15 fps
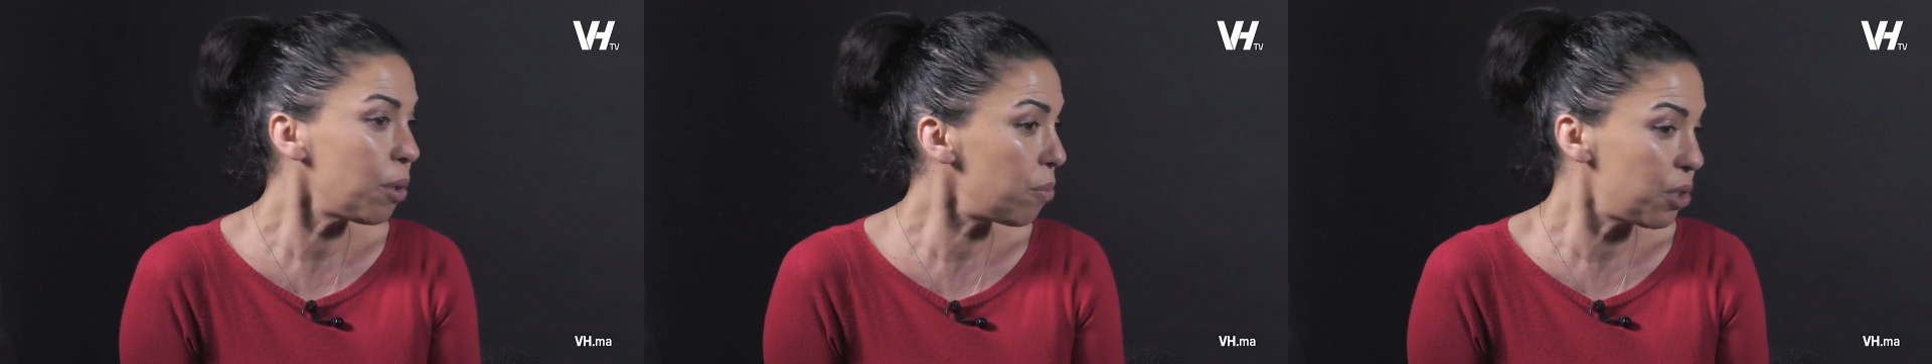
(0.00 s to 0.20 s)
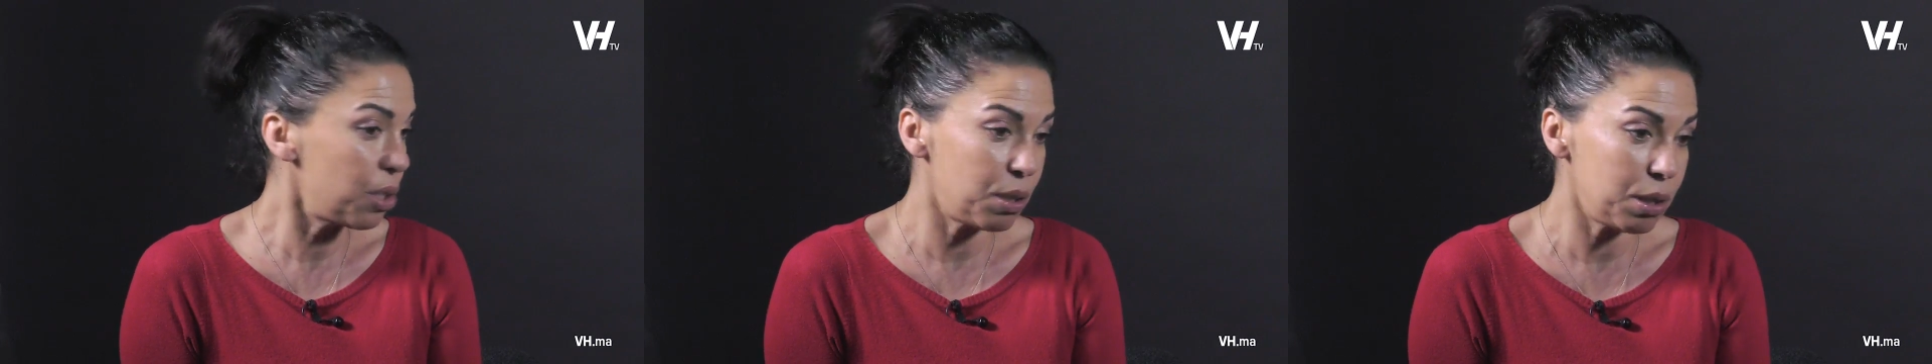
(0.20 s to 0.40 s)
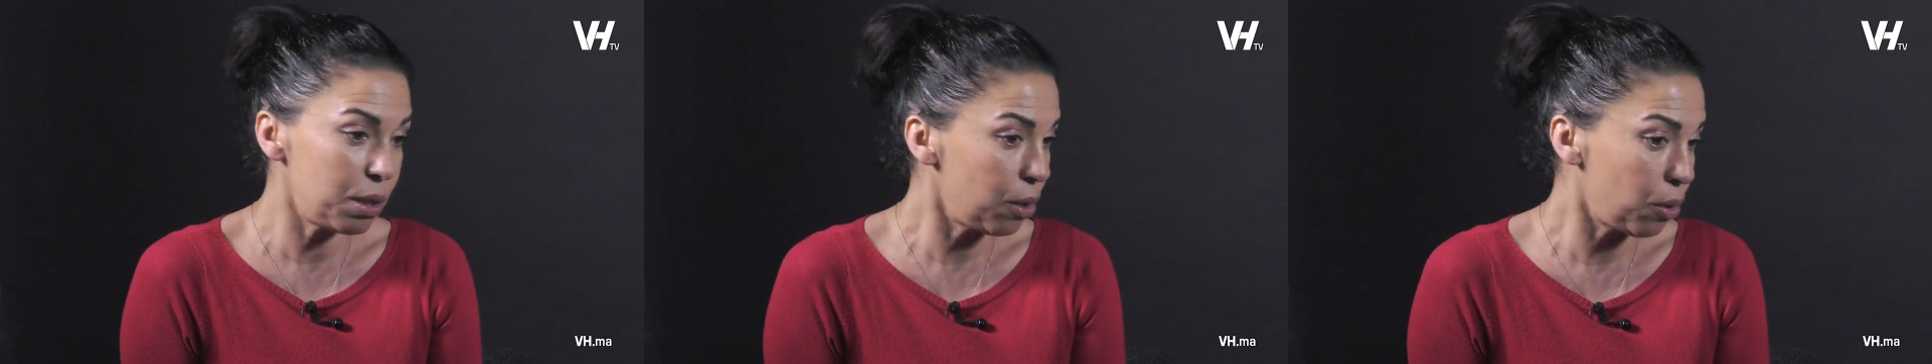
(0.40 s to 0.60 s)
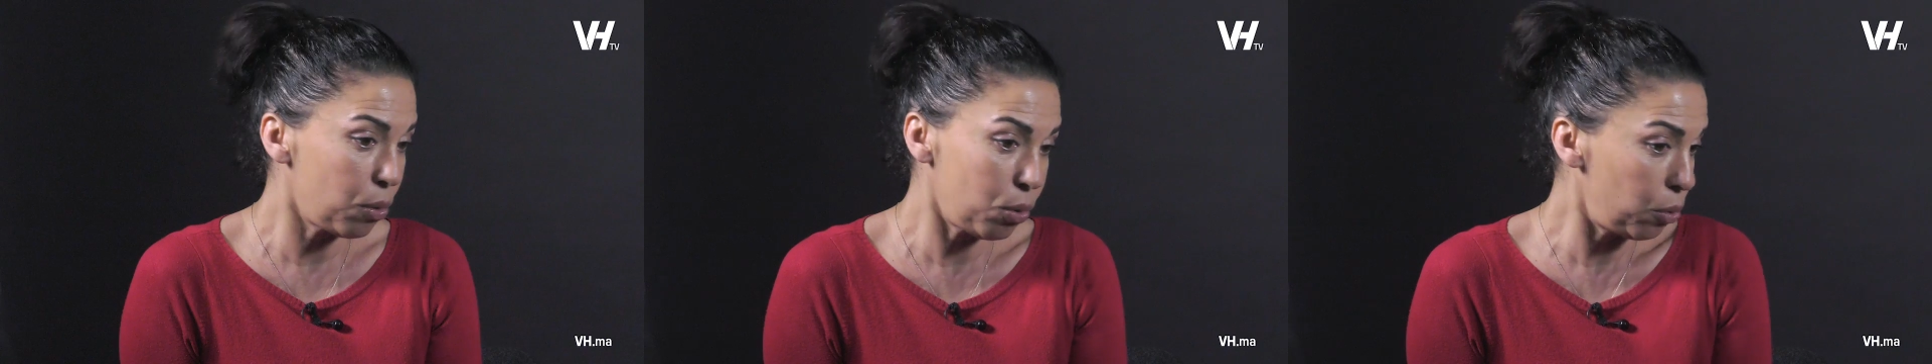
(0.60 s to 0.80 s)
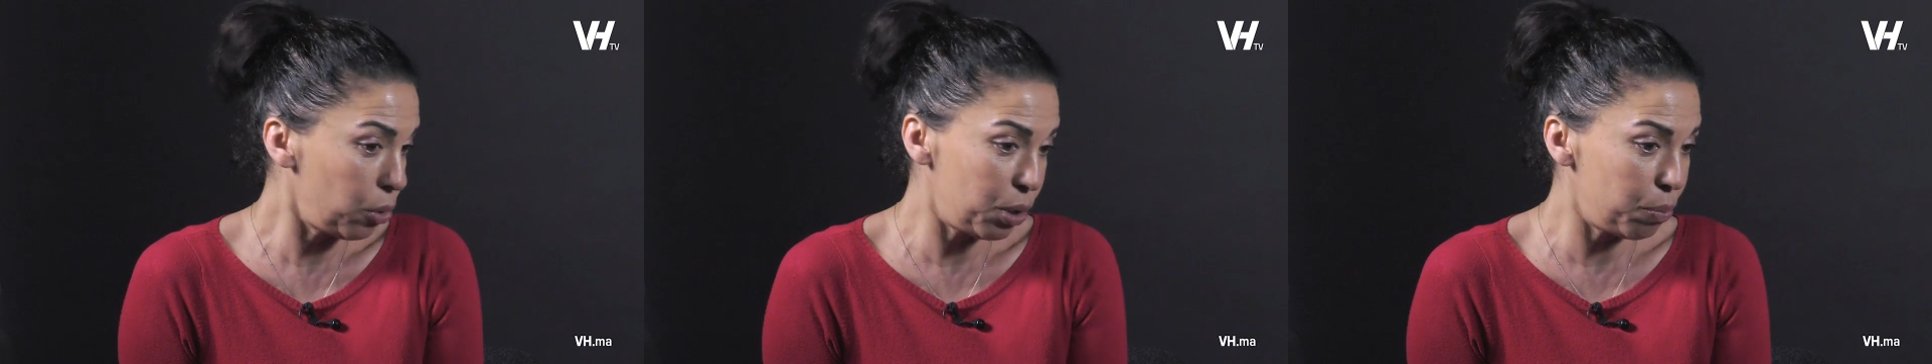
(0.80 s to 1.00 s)
comme j'ai dit
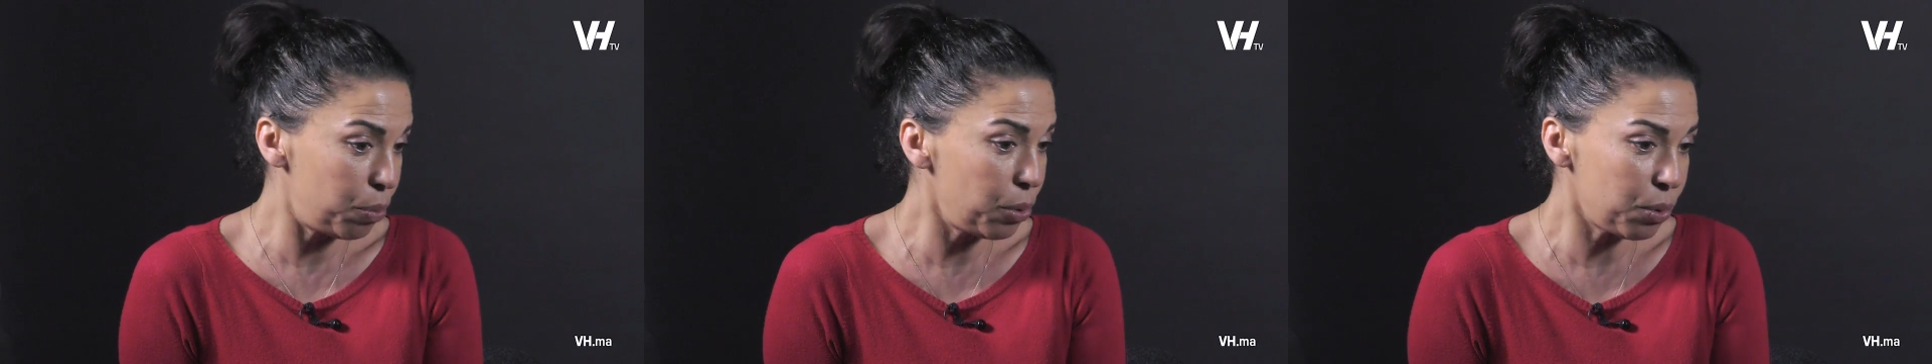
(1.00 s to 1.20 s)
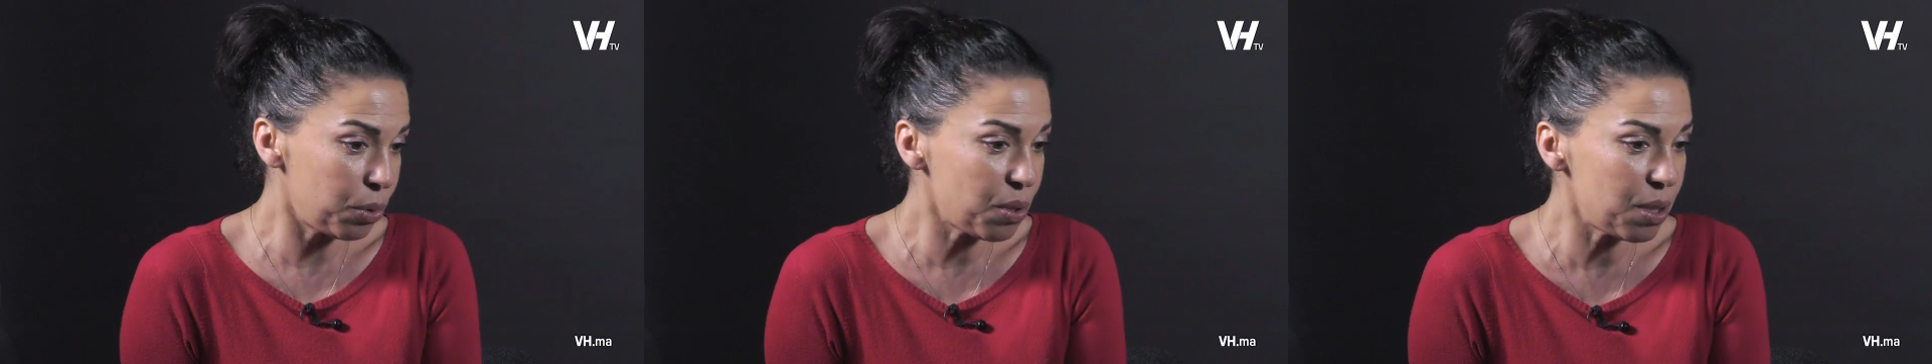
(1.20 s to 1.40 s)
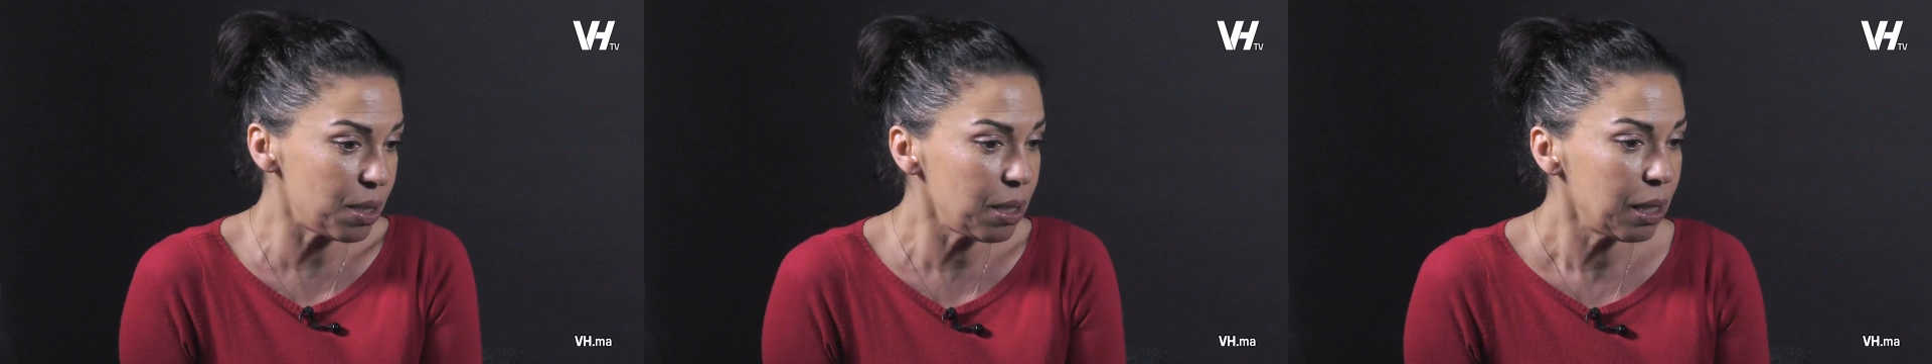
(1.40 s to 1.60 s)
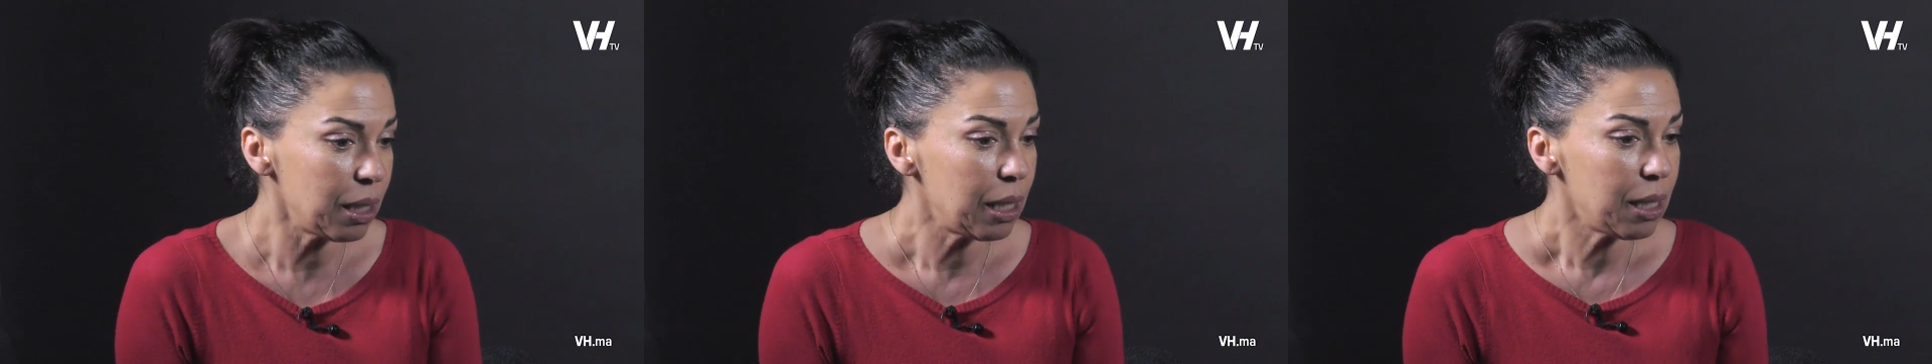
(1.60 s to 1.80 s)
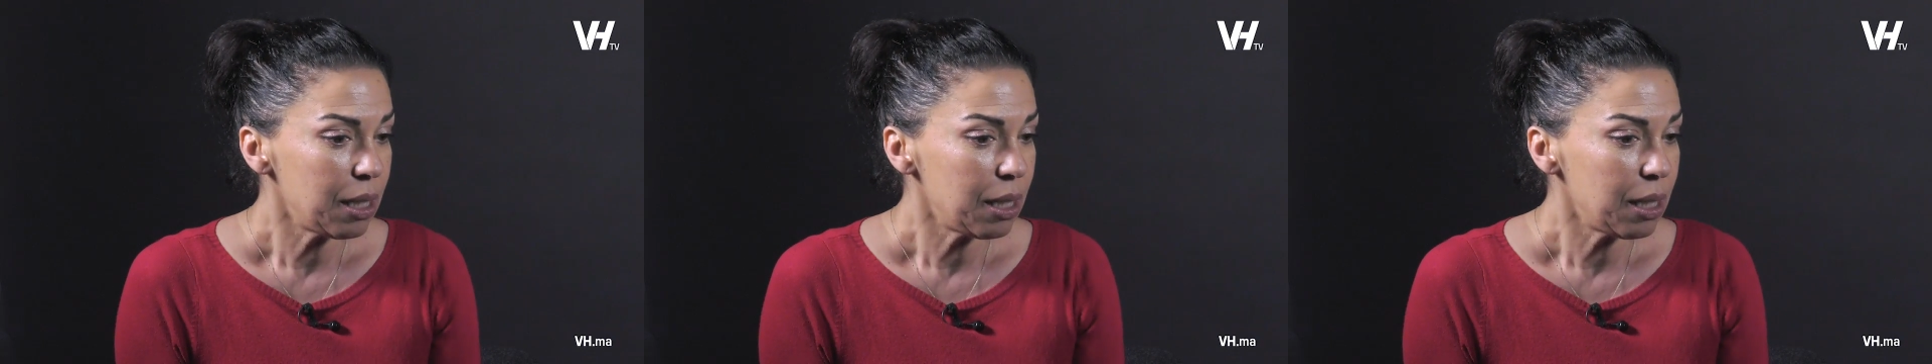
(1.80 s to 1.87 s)
au début aussi,